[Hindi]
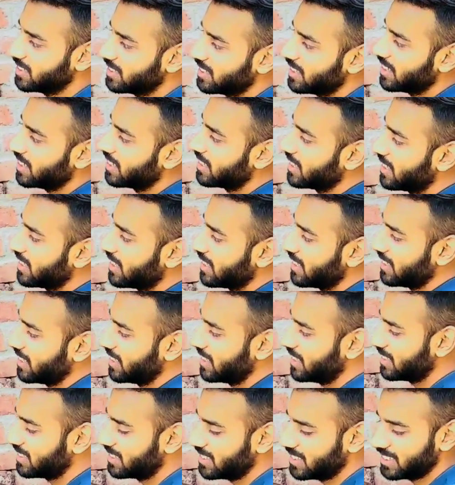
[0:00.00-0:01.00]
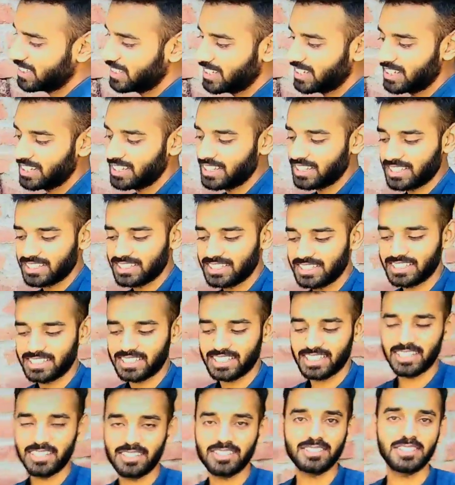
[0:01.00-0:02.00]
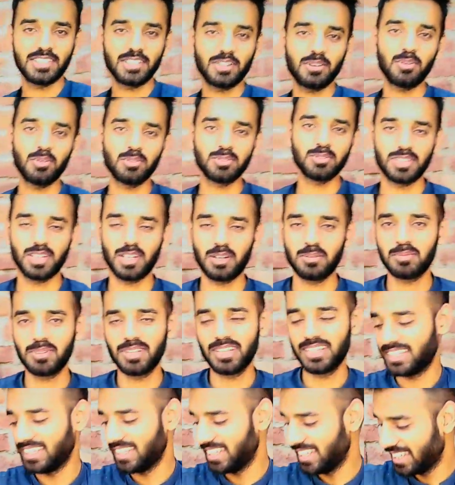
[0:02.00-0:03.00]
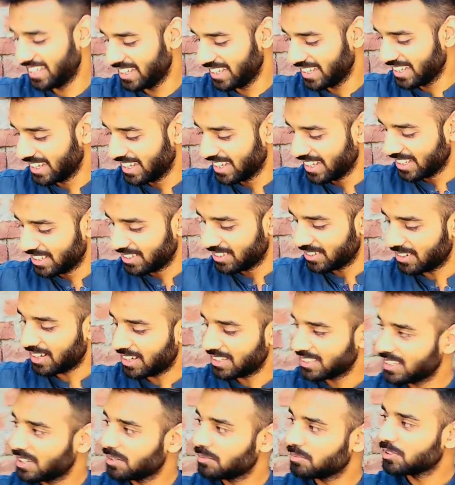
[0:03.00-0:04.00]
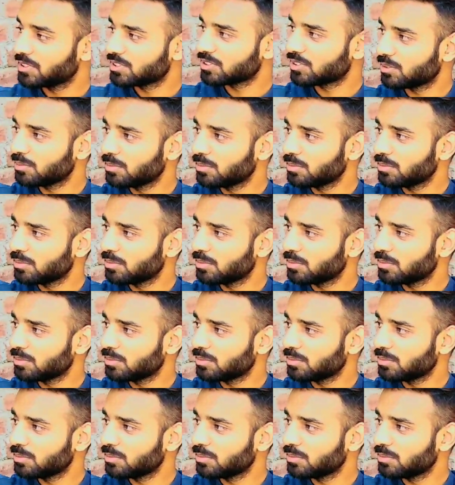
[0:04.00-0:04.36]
है ये चिड़ियाँ लेके जाती हैं और इससे घोंसला बनाती हैं तो आज हम इसको भी